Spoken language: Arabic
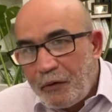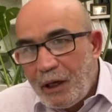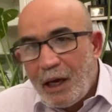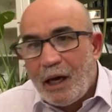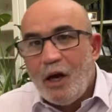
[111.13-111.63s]

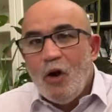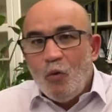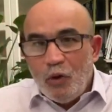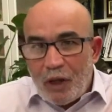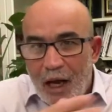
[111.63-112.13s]
فيها
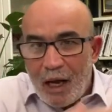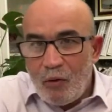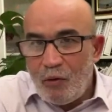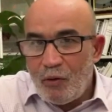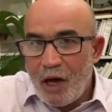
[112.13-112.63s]

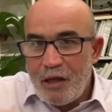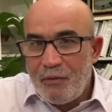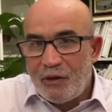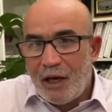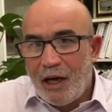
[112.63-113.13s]
وتعاونوا هذا
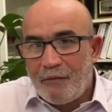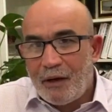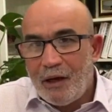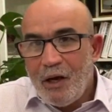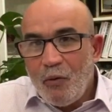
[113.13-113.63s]
مش
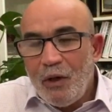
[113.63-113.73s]
صحافه